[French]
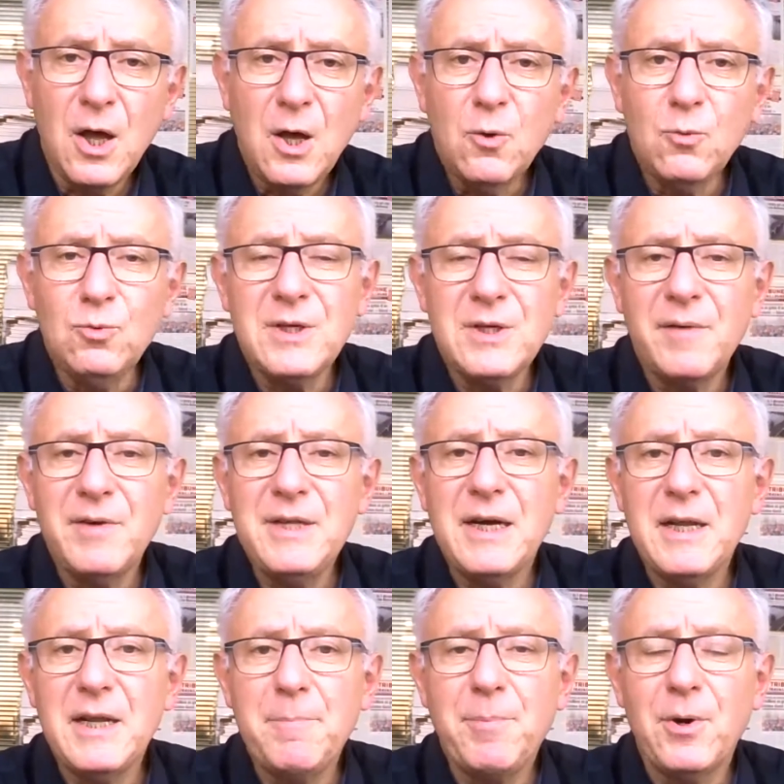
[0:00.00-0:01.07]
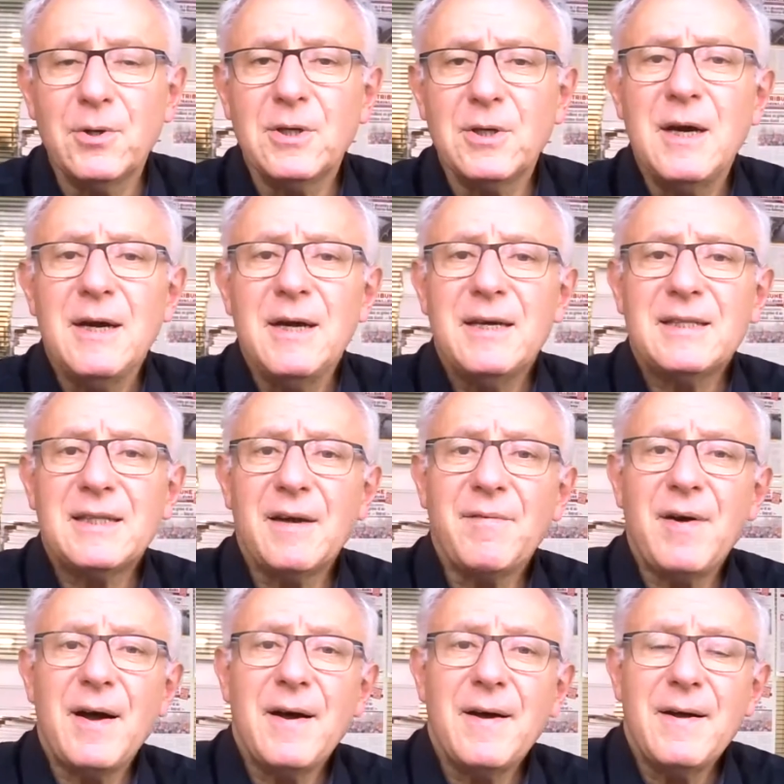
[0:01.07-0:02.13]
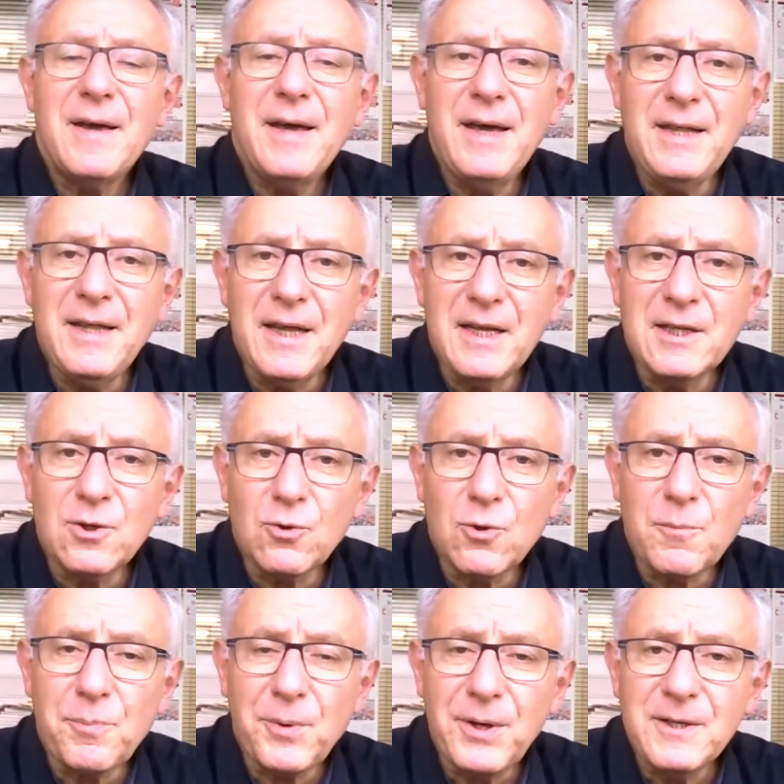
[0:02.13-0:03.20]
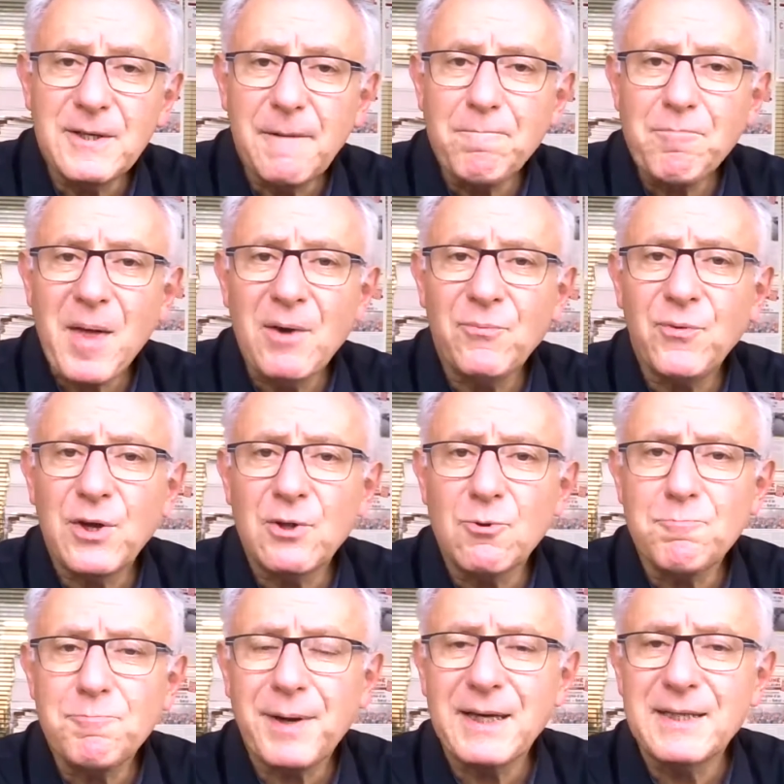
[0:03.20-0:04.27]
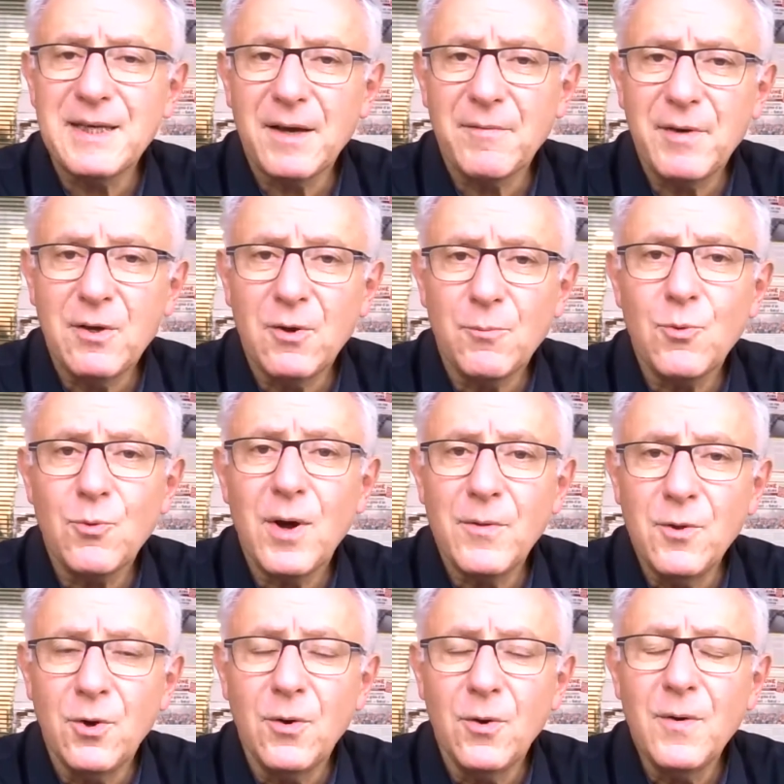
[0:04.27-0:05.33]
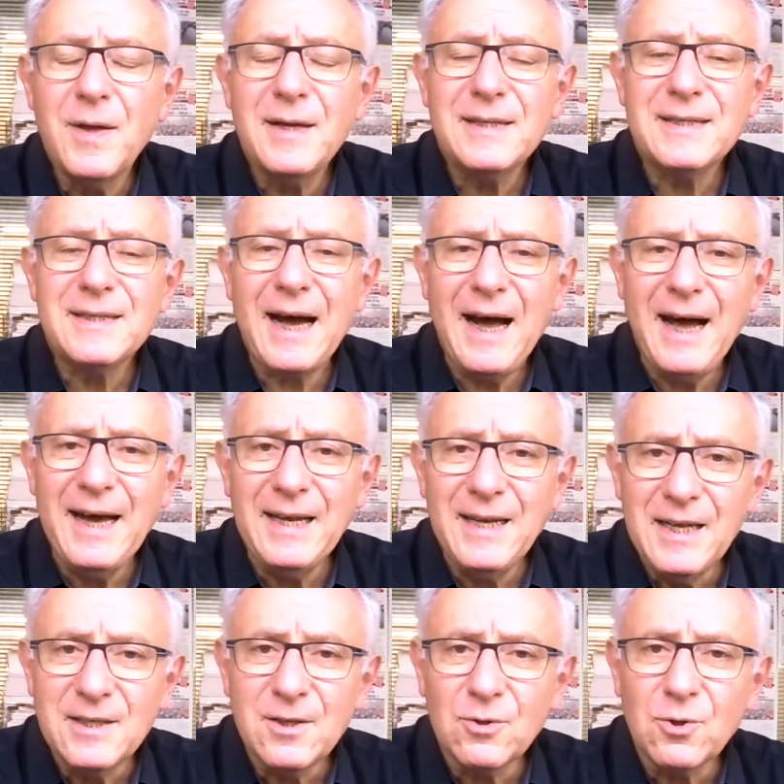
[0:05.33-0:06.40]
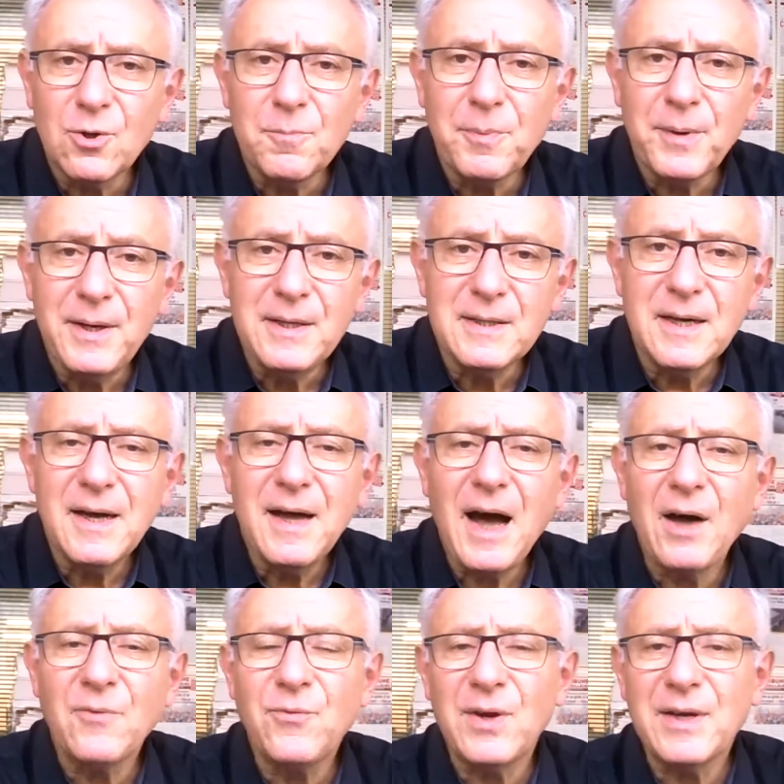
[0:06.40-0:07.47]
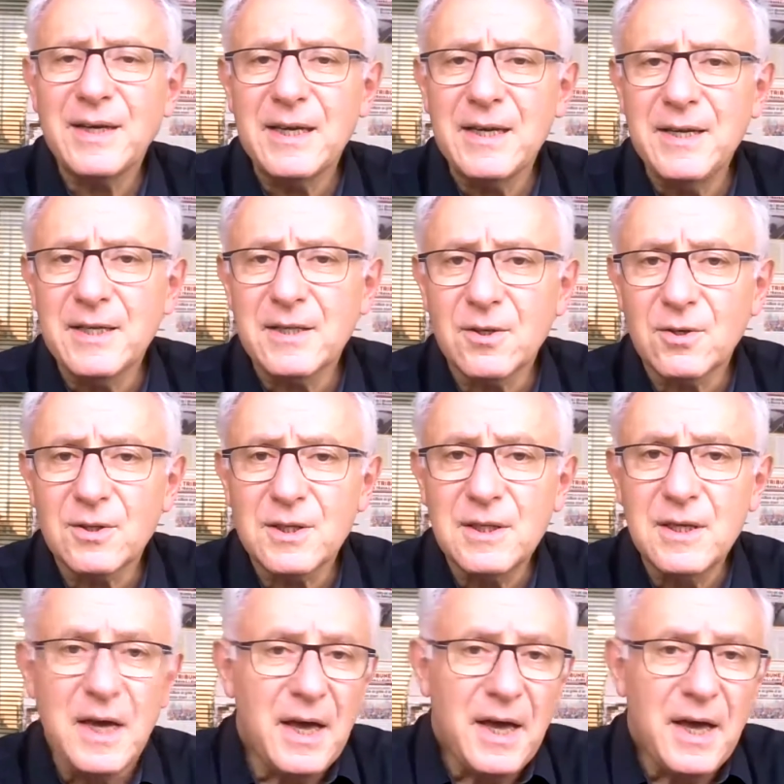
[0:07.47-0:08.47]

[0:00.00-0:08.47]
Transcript: Vous nous avez dit à l'époque, ça va aider les entreprises afin de préserver l'emploi. Non, ça aide les entreprises afin qu'elles licencient.